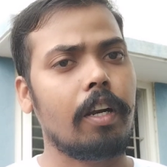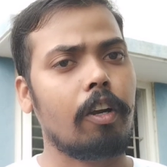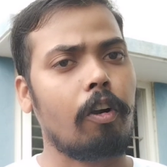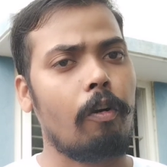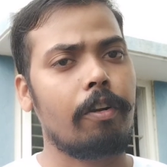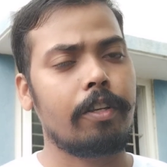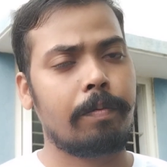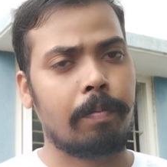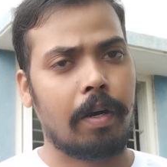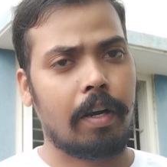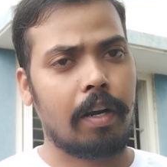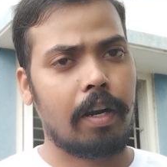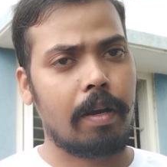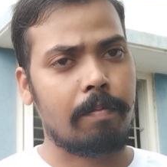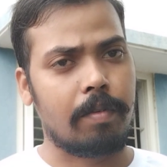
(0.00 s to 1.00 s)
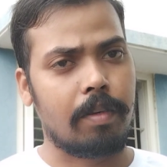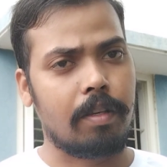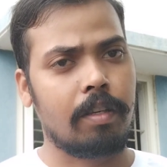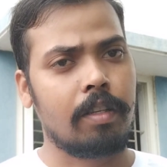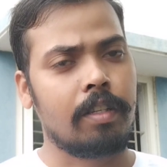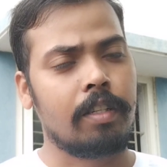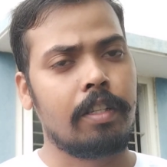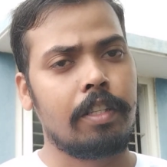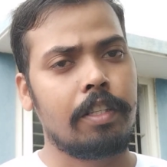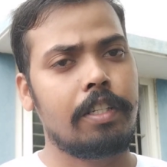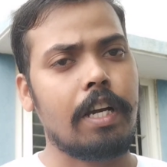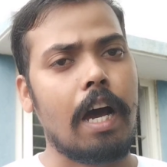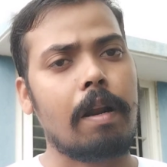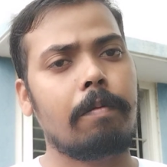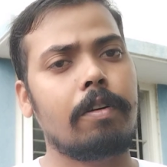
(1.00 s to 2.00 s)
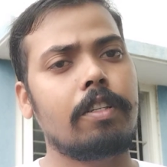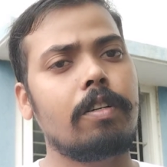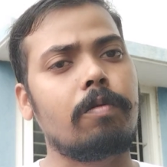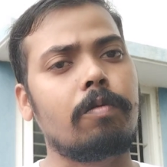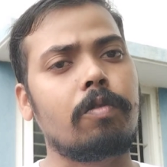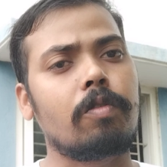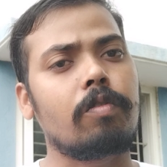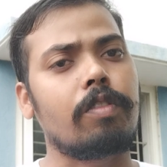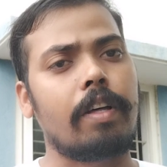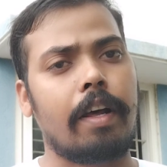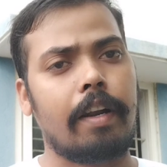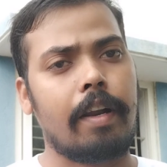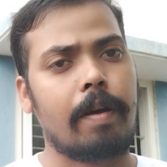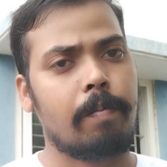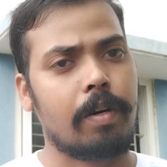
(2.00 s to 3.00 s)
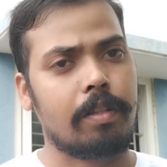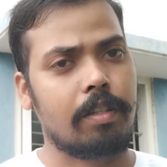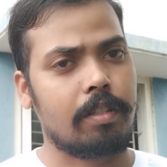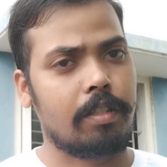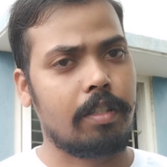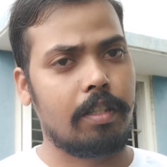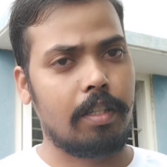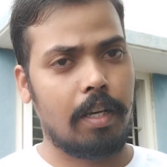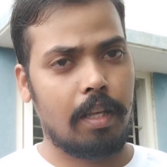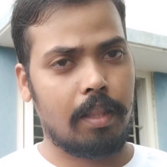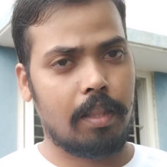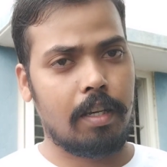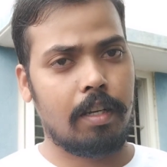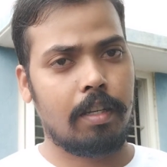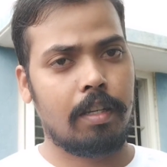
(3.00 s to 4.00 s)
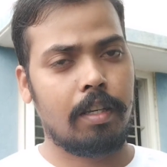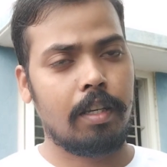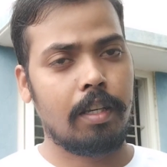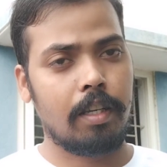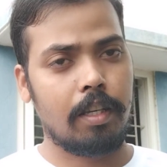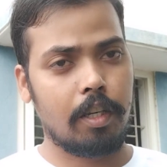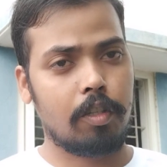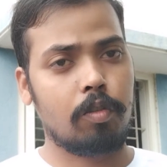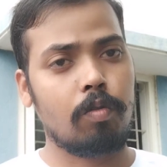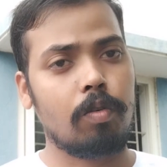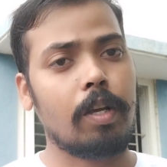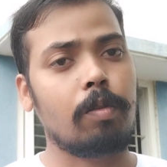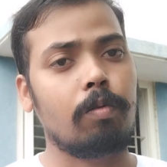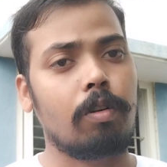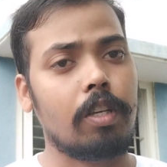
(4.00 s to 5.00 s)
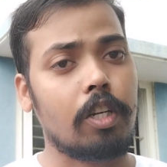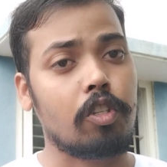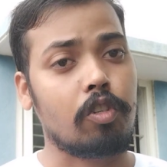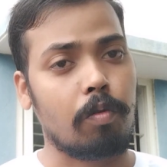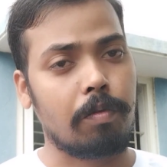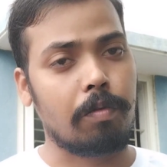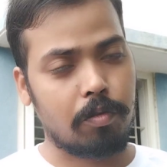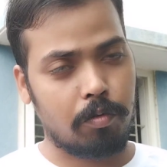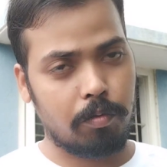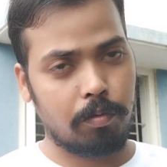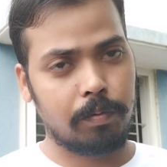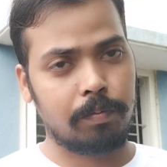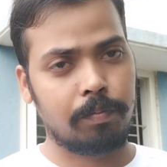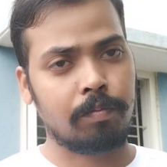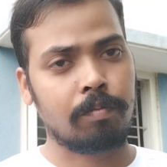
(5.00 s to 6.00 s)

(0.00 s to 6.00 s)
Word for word: एन कॉलेज पटना में चार बजे उन्होंने धरना प्रदर्शन दिया था एक जुलाई 2024 को